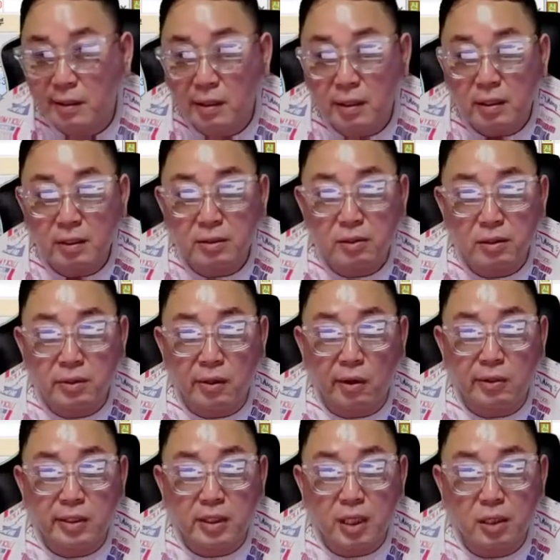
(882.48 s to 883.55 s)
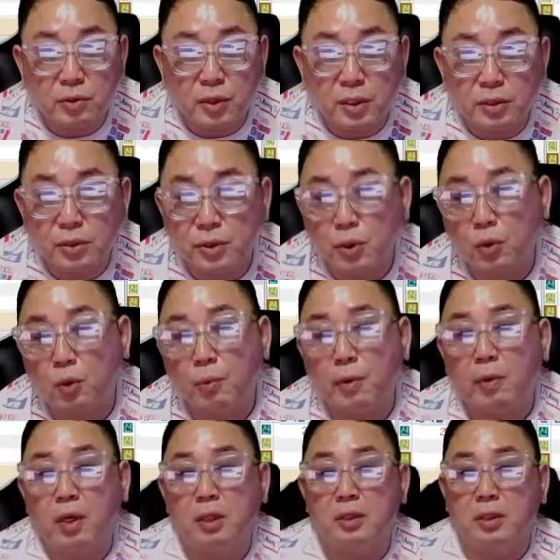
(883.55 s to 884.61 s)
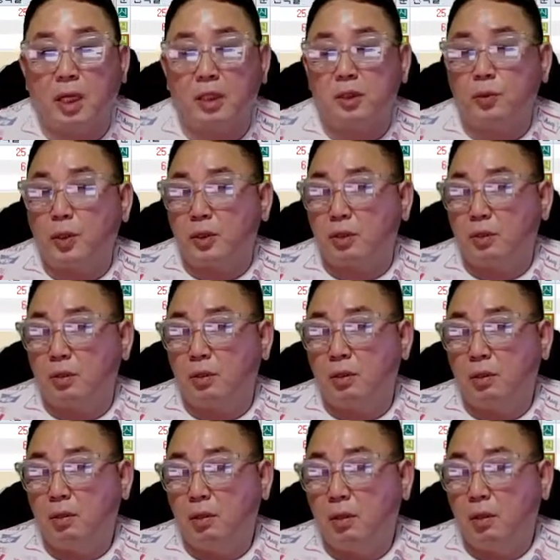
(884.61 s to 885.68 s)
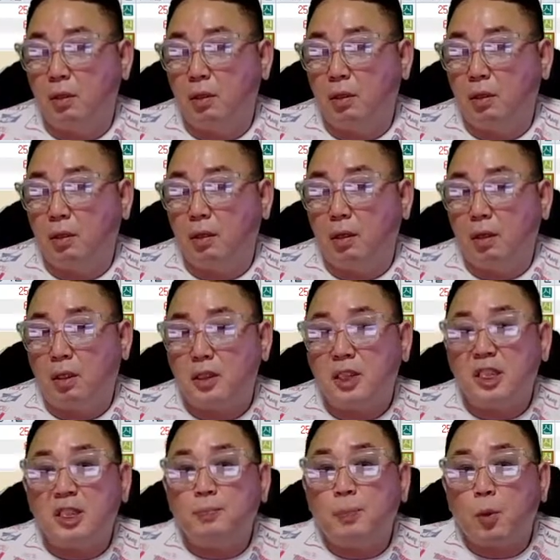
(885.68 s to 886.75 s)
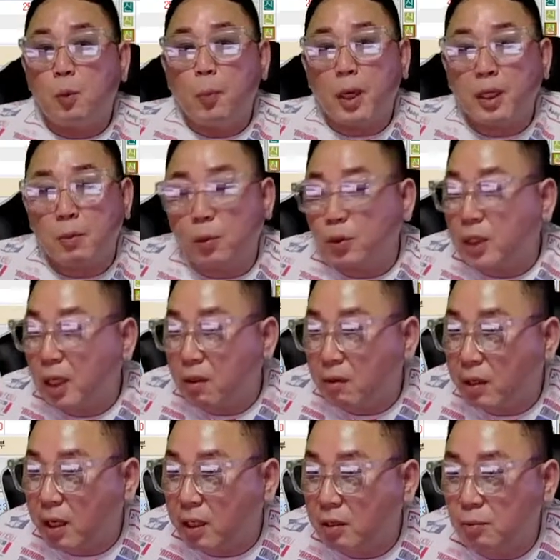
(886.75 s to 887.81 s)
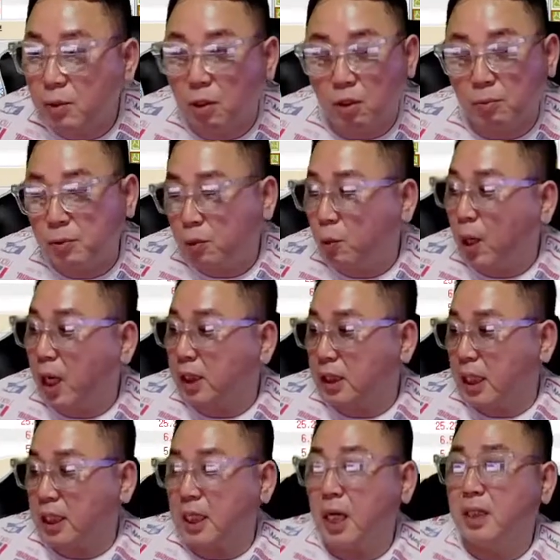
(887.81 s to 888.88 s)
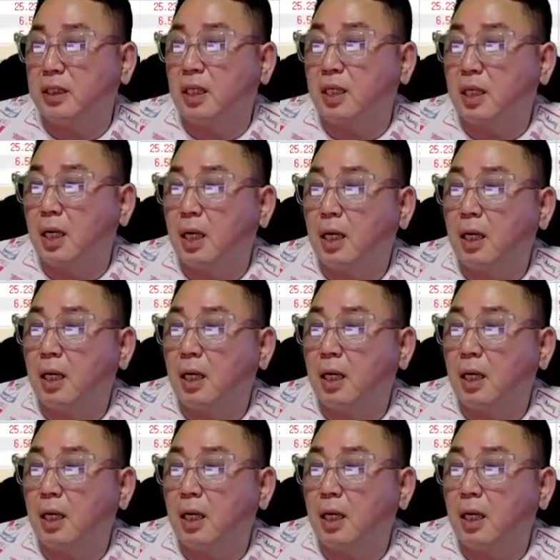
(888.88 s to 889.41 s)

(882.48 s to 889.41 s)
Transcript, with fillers: 그랬더니 어디까지 와서 1,500까지 다시 왔어. 20%밖에 못 딴 거야. 그럼 여러분들 화날까 안 날까?